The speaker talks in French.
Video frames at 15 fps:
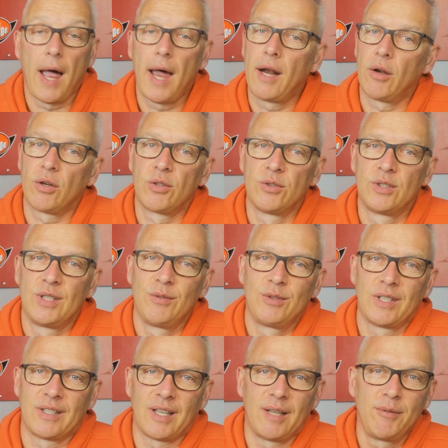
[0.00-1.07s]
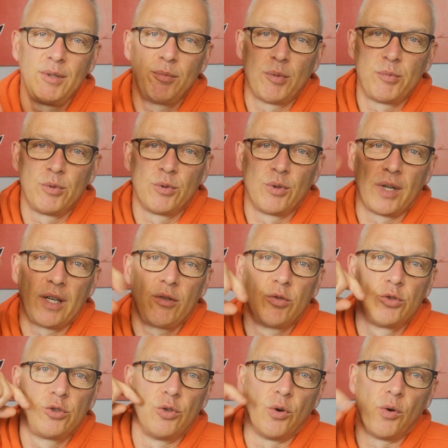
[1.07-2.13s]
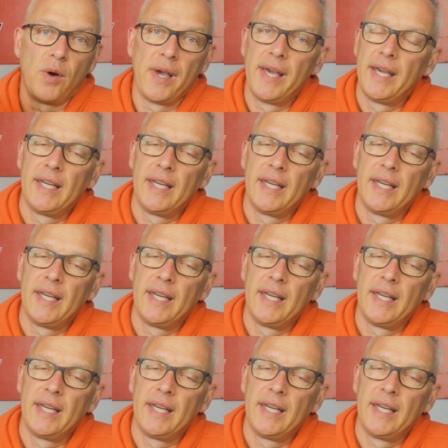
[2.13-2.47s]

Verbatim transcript: alors que si vous êtes un petit peu plus haut dans la couche d'eau,